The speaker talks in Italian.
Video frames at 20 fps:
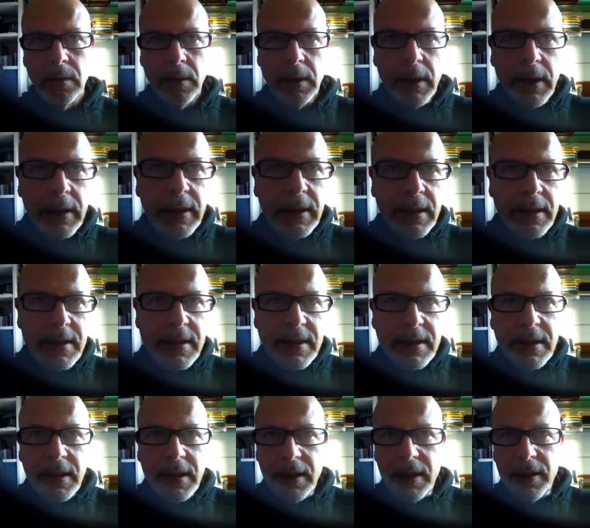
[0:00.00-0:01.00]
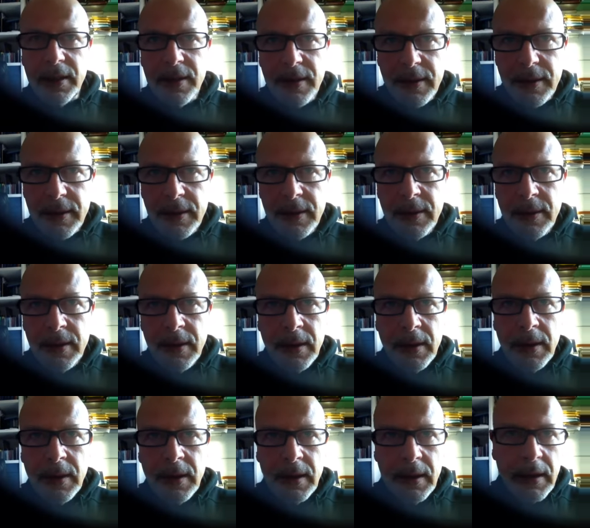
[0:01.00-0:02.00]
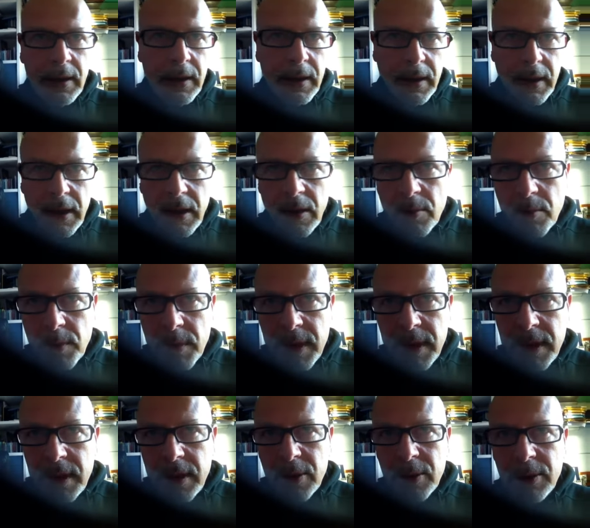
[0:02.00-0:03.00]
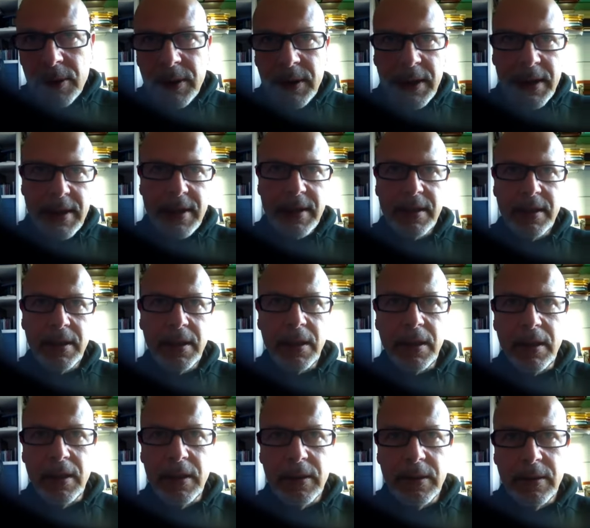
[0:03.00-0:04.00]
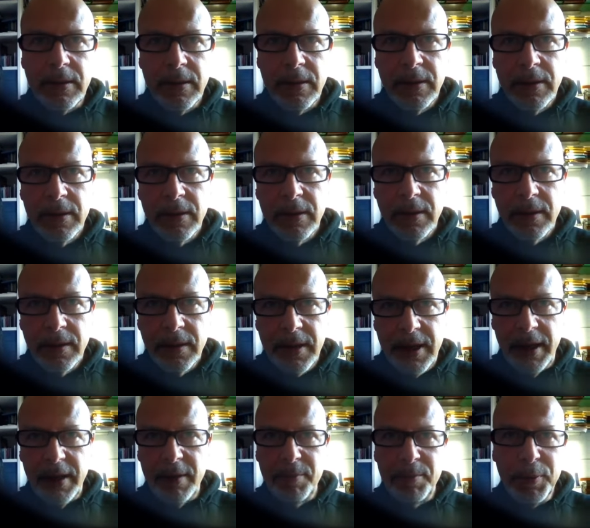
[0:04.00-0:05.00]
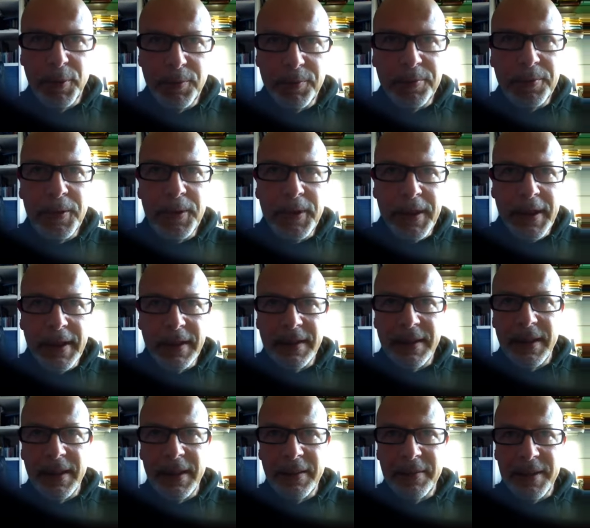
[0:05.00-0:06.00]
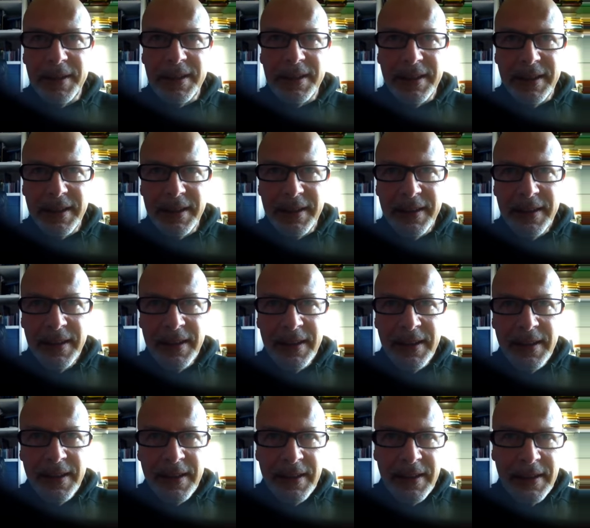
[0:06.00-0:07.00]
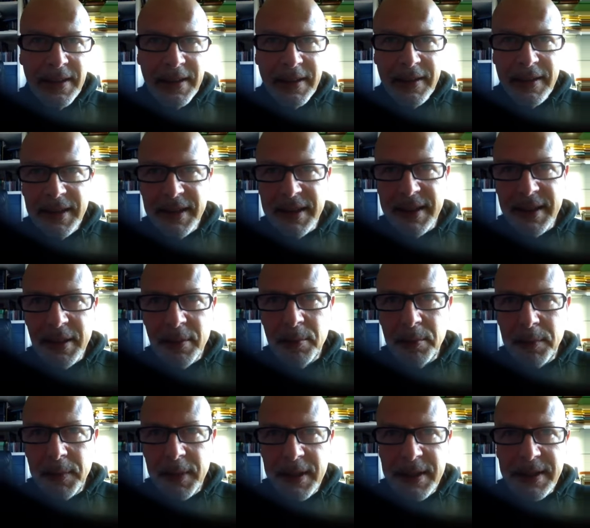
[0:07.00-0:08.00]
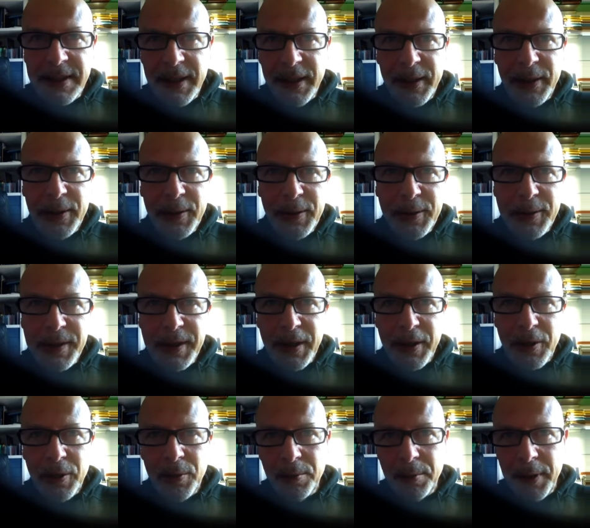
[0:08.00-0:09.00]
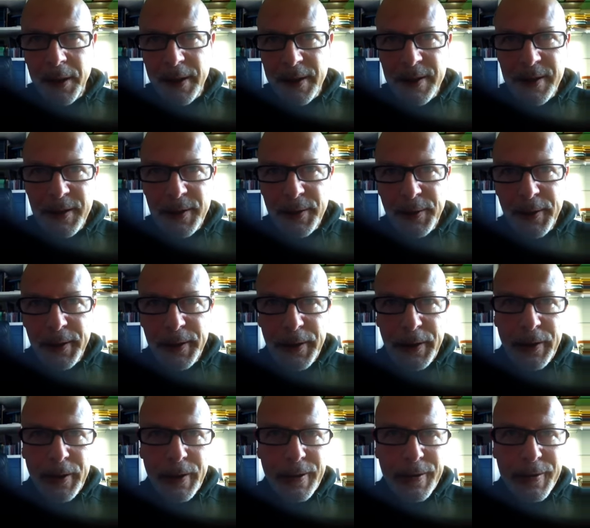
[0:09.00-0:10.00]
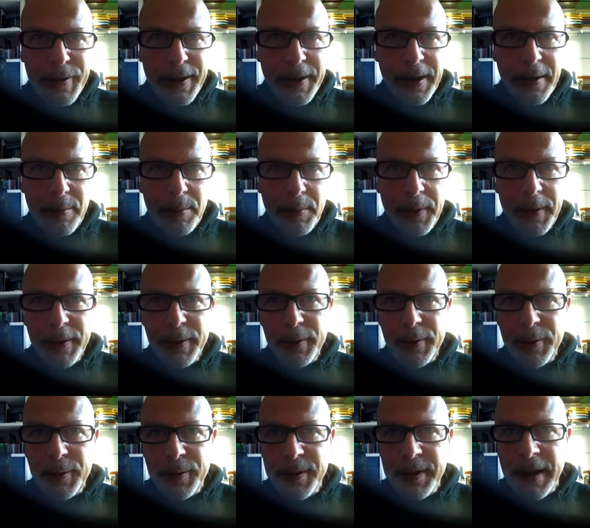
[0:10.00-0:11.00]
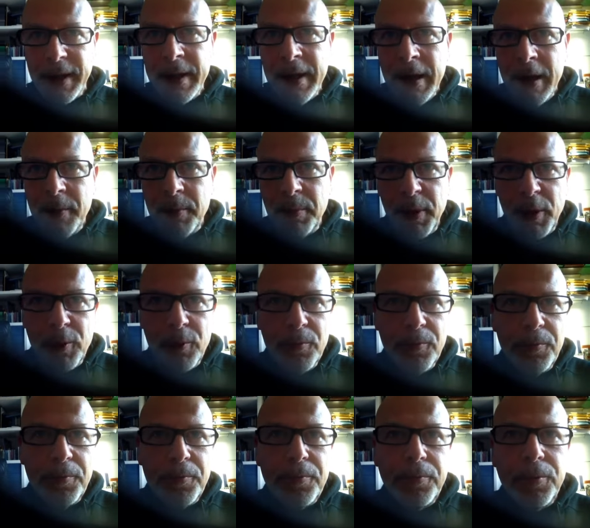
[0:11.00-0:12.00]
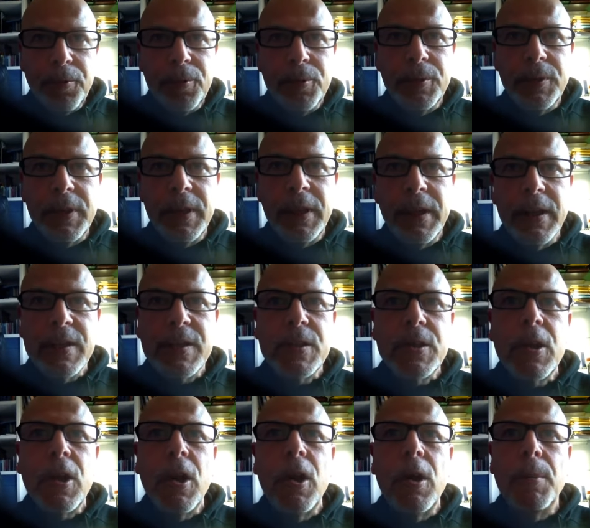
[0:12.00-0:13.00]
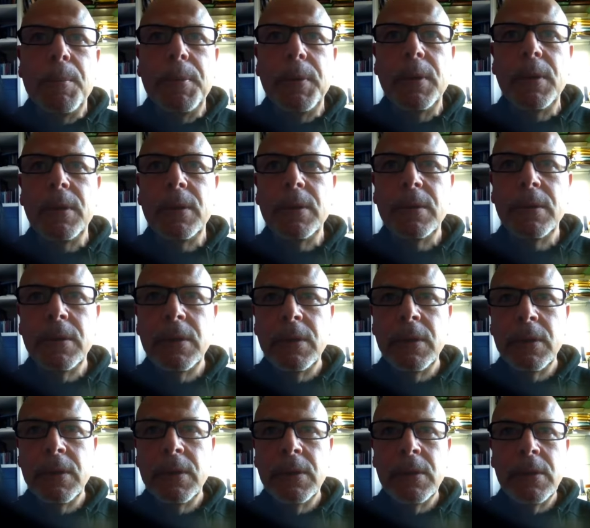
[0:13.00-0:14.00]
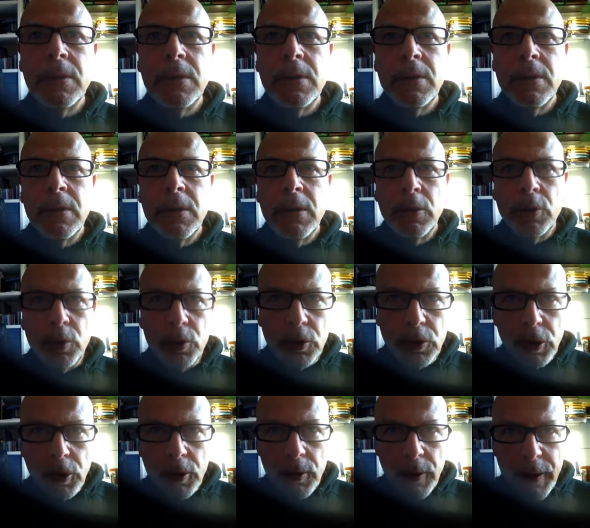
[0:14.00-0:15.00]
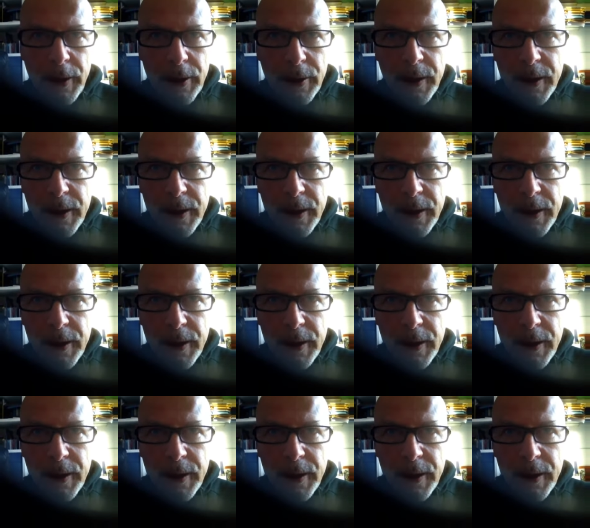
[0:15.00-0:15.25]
il destino, il mio destino. Che buffonata la vita! Questa misteriosa combinazione di logica impietosa per un futile scopo. Tutto quello